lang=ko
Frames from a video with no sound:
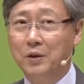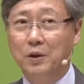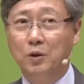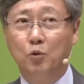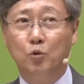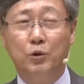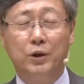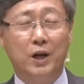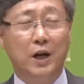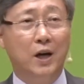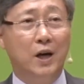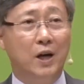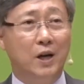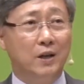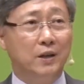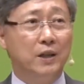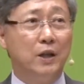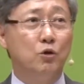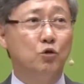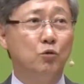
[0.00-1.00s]
그러니까 우리가
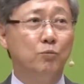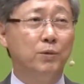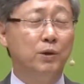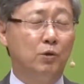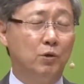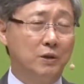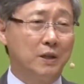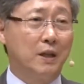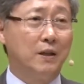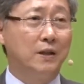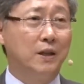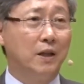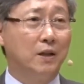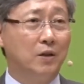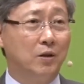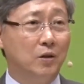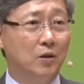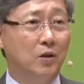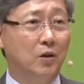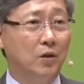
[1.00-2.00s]
예수 믿고
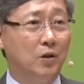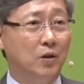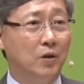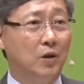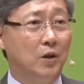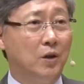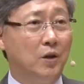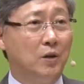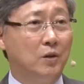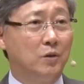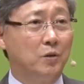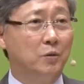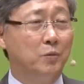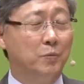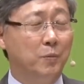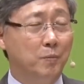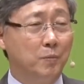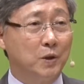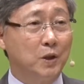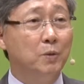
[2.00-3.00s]
산다는 거,
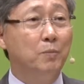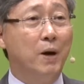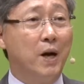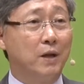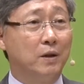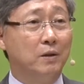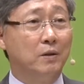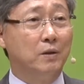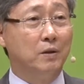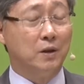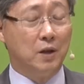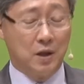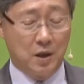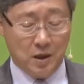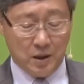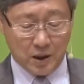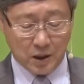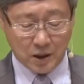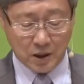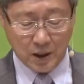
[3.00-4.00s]
그, 그 말은
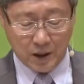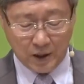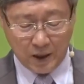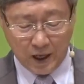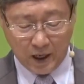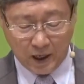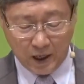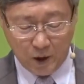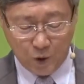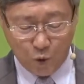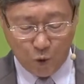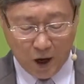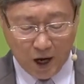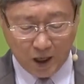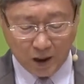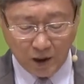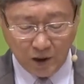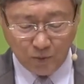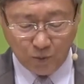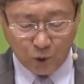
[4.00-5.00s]
이제 내가
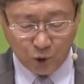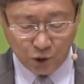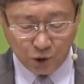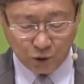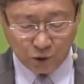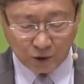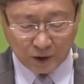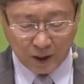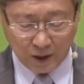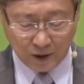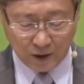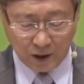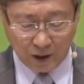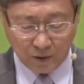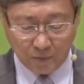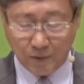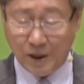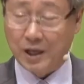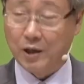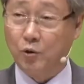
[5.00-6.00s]
왕을 모시고
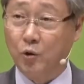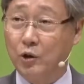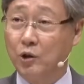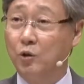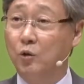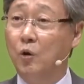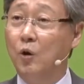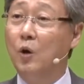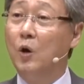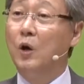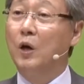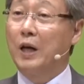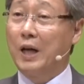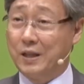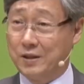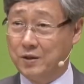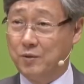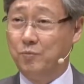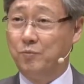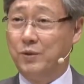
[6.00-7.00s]
산다는 말과도
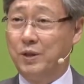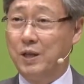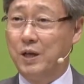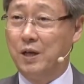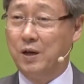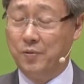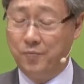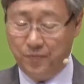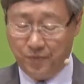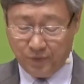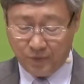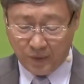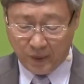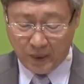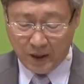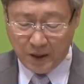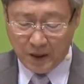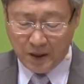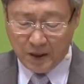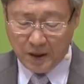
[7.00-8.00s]
같습니다.
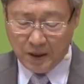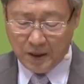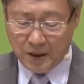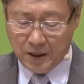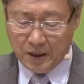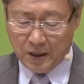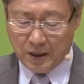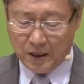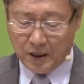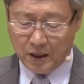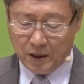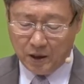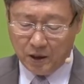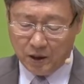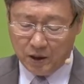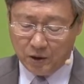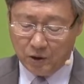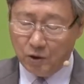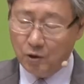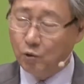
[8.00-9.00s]

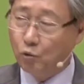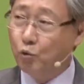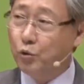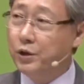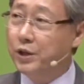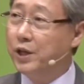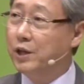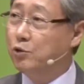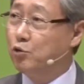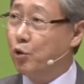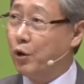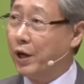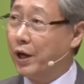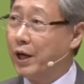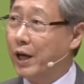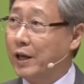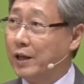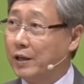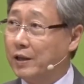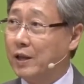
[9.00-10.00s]
아, 우리의
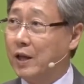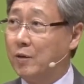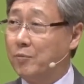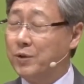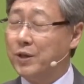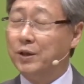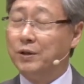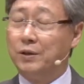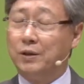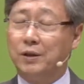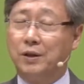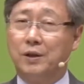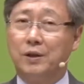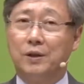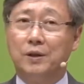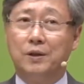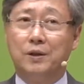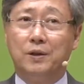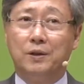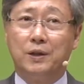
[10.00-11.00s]
죄가 있다면
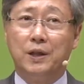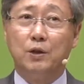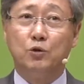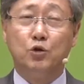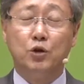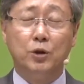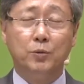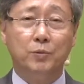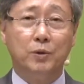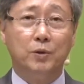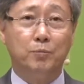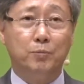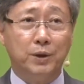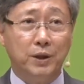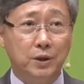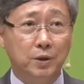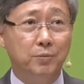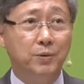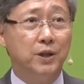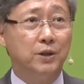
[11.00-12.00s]
예수님을
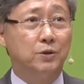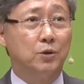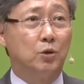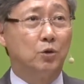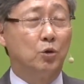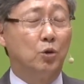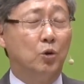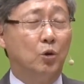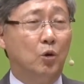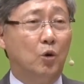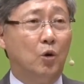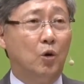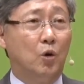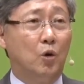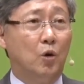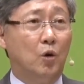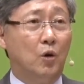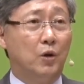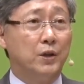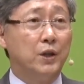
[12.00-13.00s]
믿으면서도
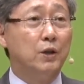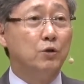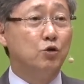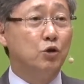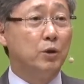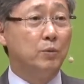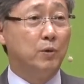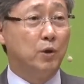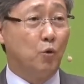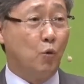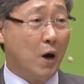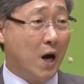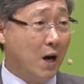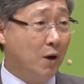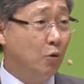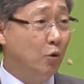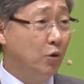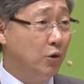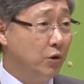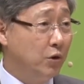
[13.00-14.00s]
예수님을
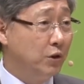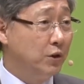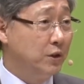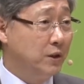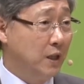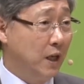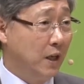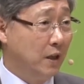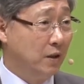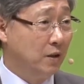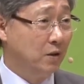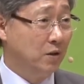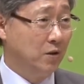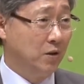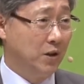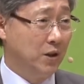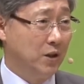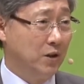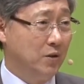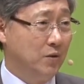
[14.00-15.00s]
왕으로 여기지 않는
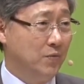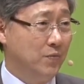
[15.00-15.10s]
거예요.